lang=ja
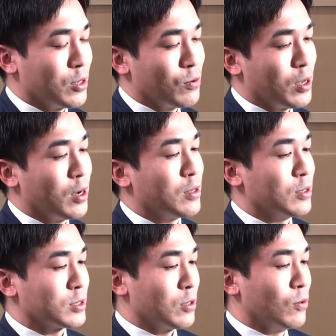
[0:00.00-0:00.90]
といけないん
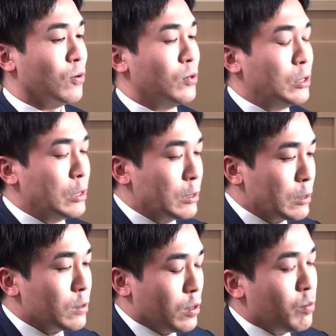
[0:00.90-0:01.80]
ですけど
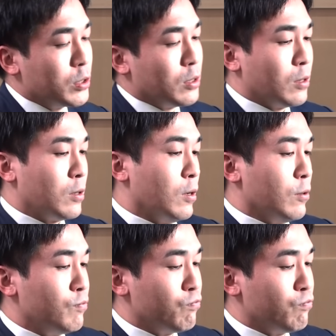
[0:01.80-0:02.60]
やっぱりだから、